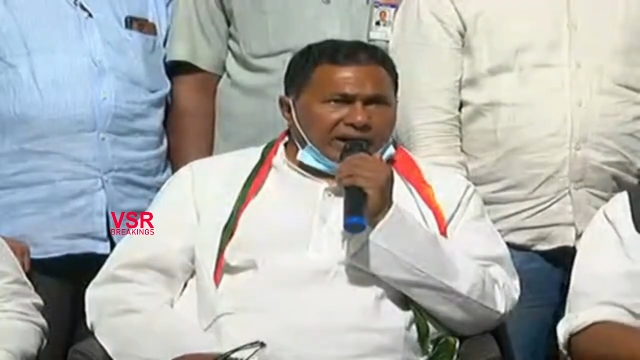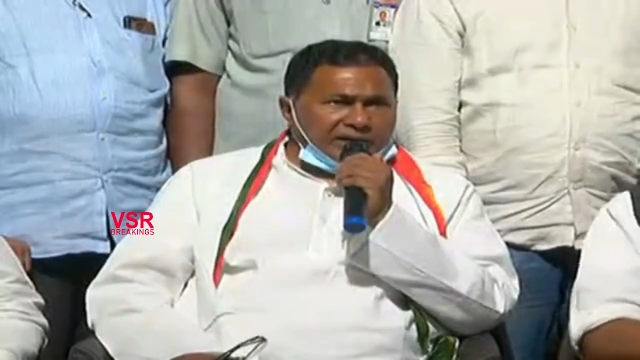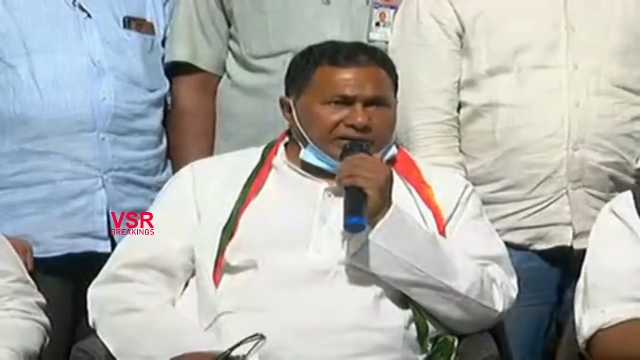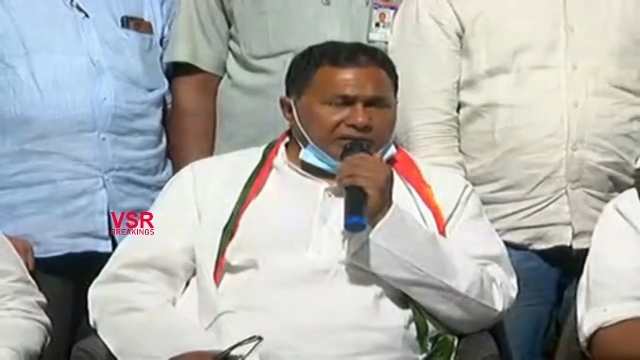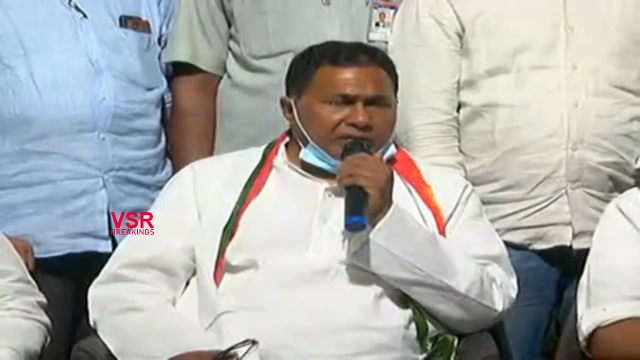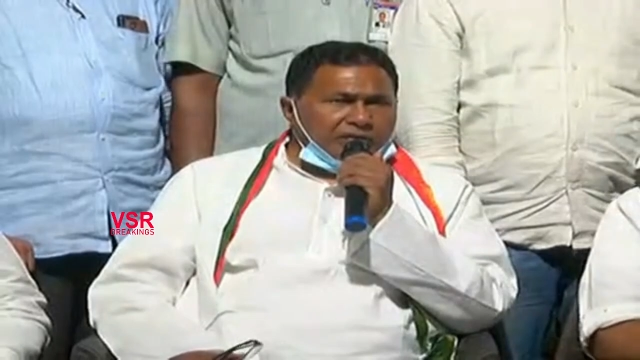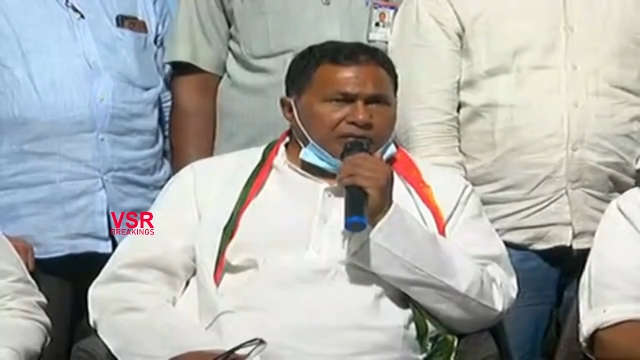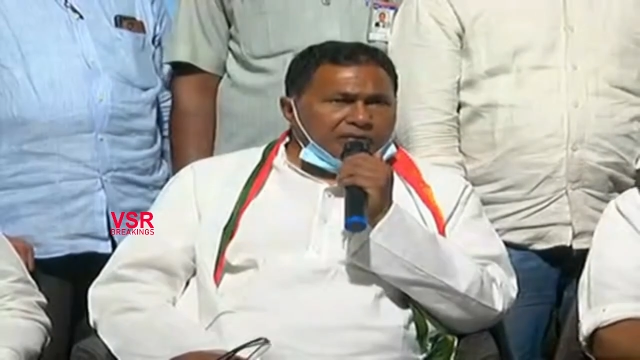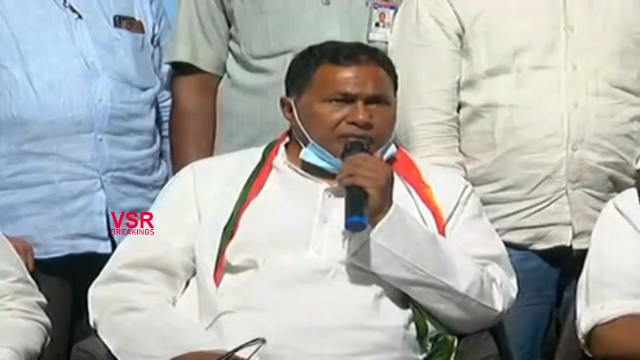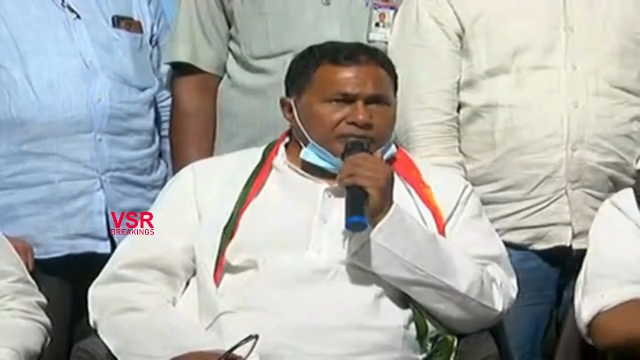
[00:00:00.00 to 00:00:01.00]
రాష్ట్రంలో
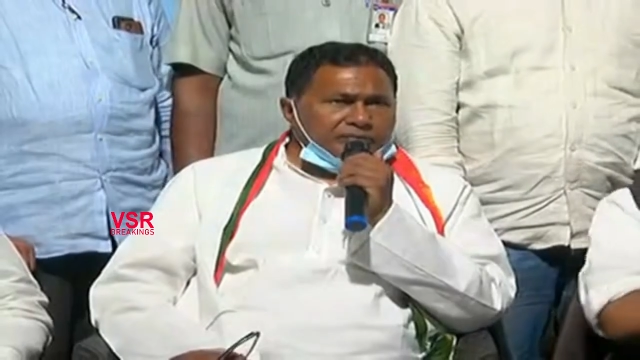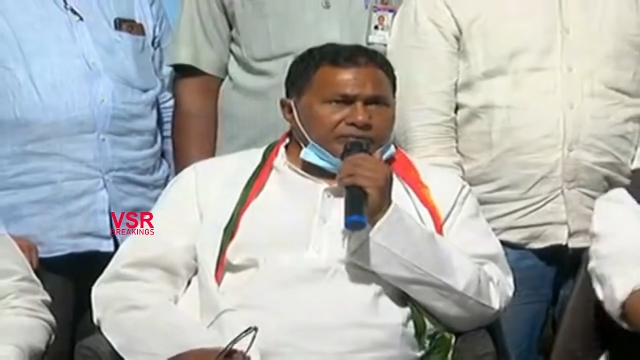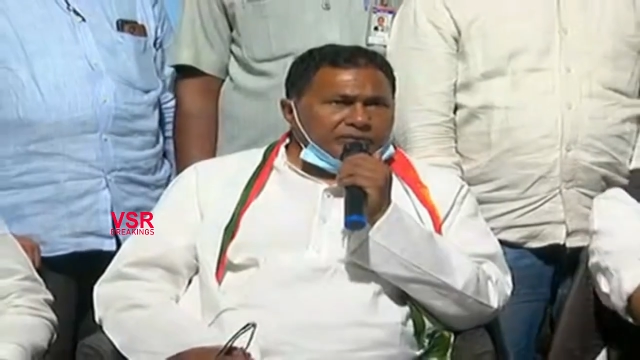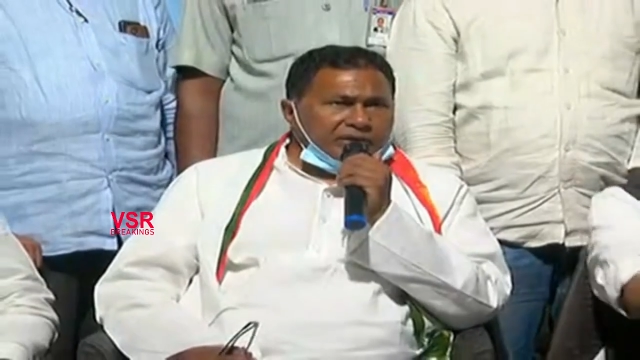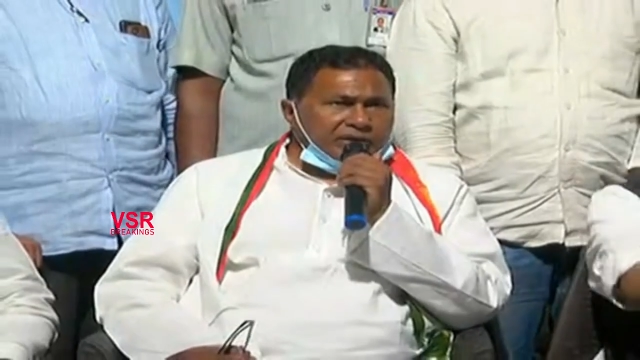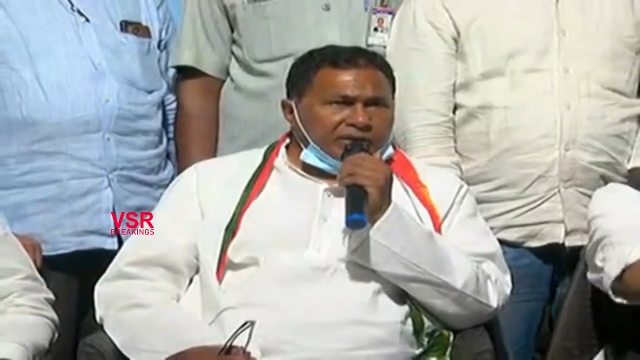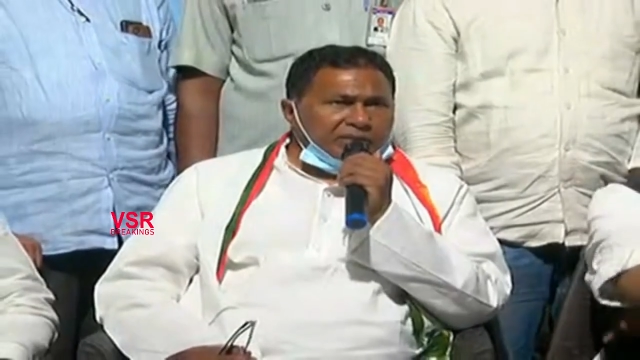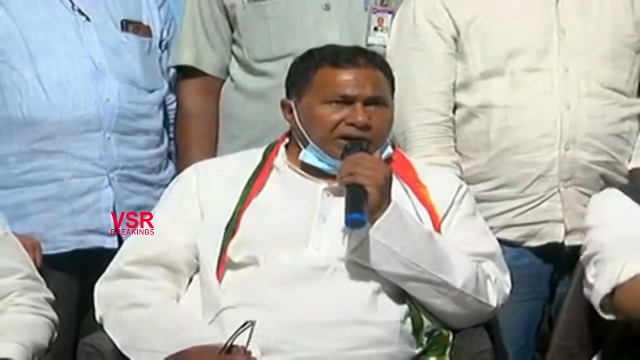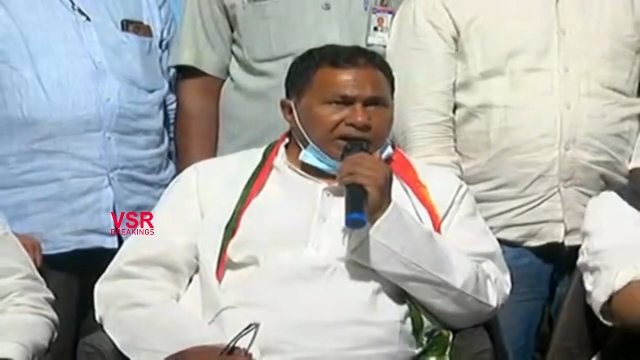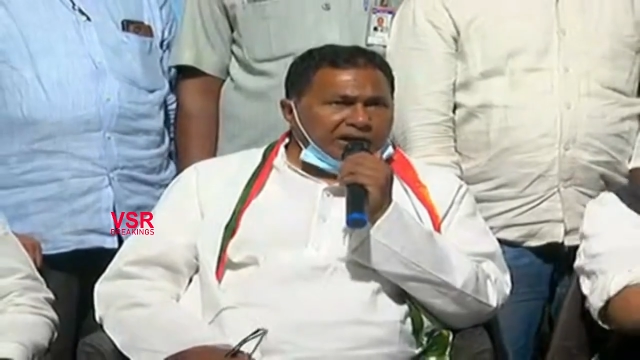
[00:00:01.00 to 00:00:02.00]
ఈ
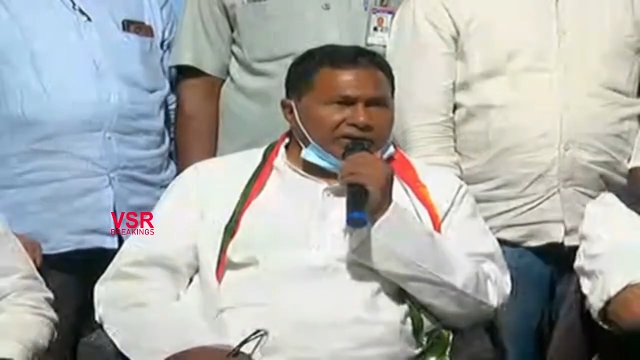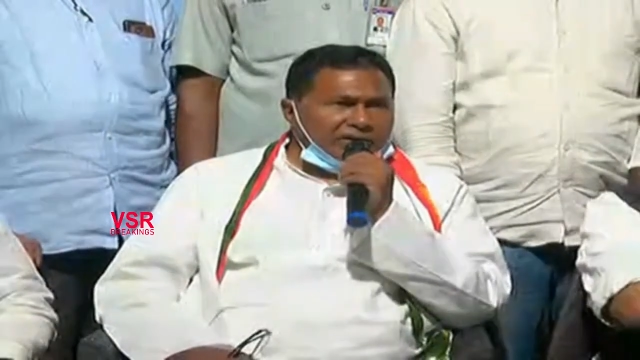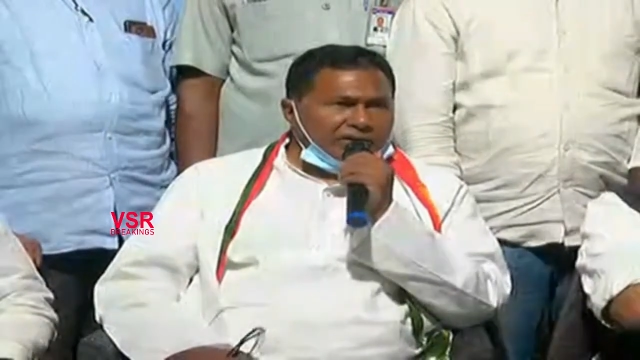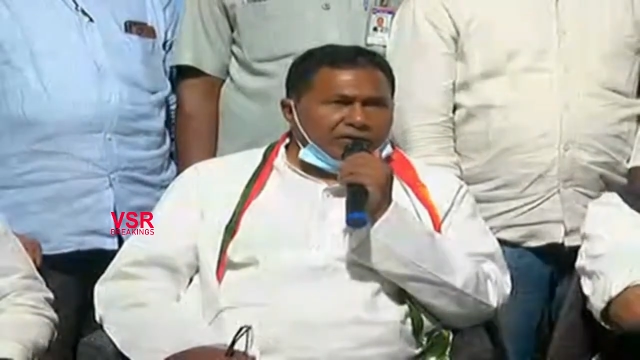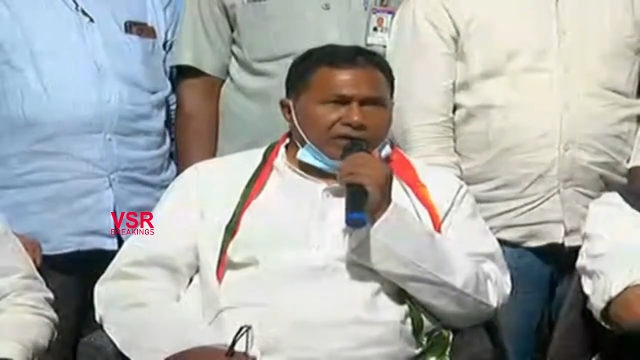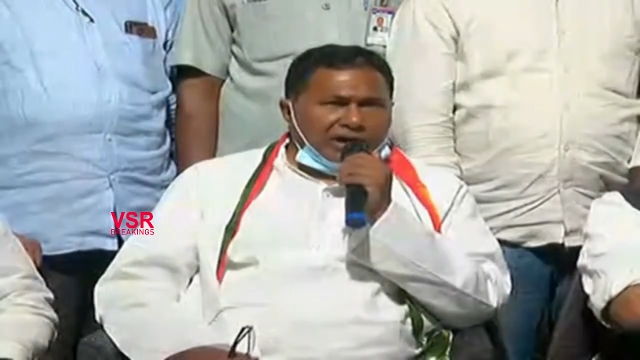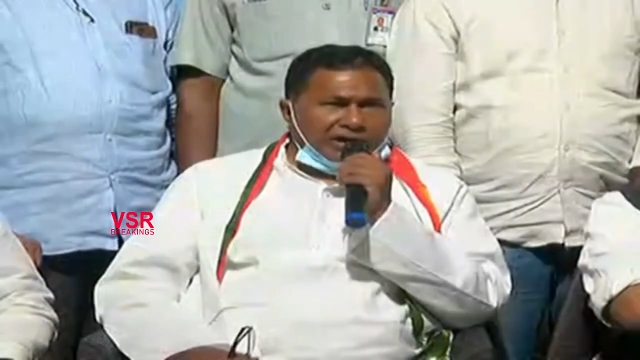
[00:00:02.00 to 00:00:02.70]
బై ఎలక్షన్లో